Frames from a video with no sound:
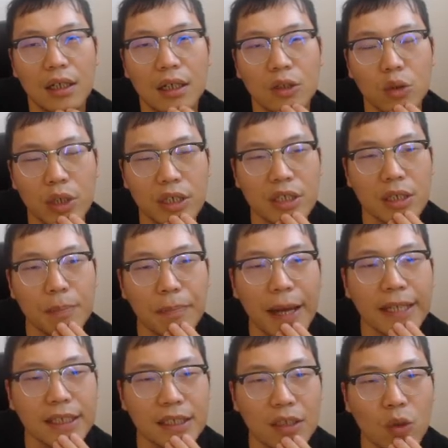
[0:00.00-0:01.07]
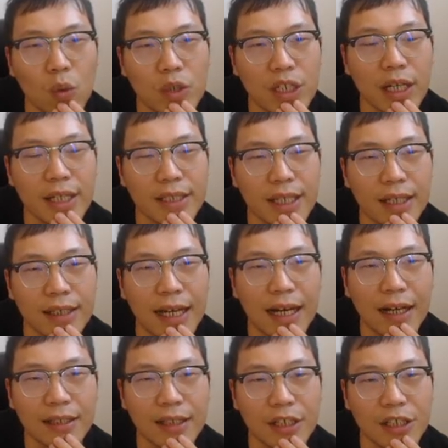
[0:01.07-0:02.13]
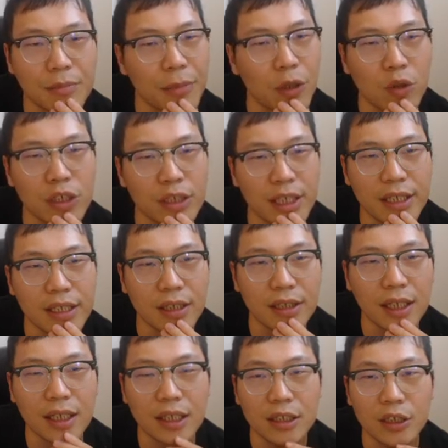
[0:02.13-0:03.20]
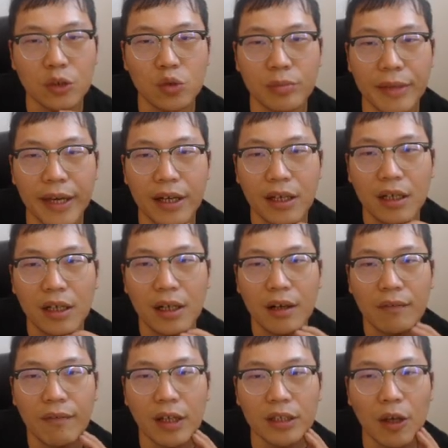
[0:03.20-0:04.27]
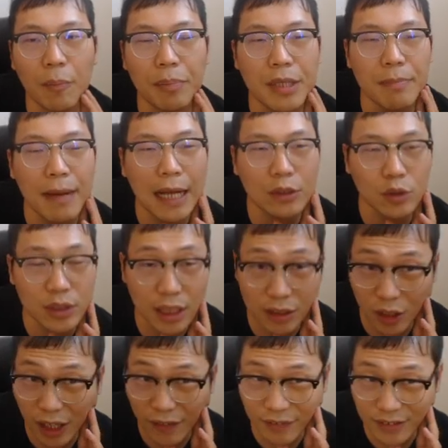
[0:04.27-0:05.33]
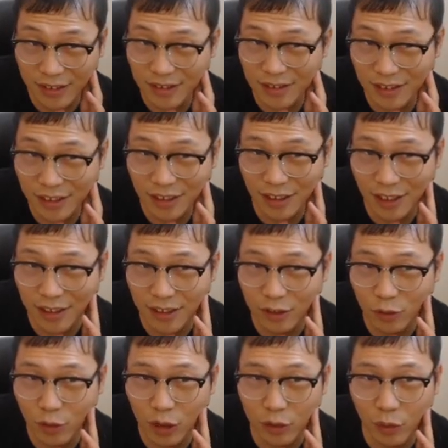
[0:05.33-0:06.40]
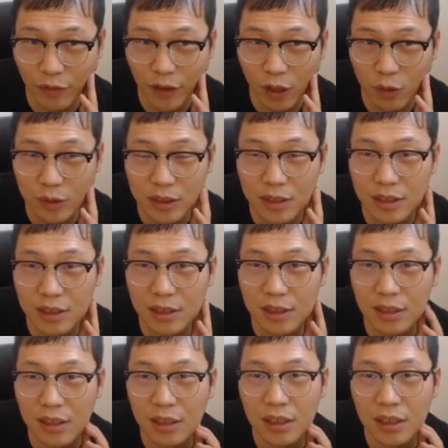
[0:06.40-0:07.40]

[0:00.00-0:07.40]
确实，白棋攻势很强大啊，但是没有直接赢的这个局面。王到 B 八就象到 F 四，这个肯定。如果对方后 C 七，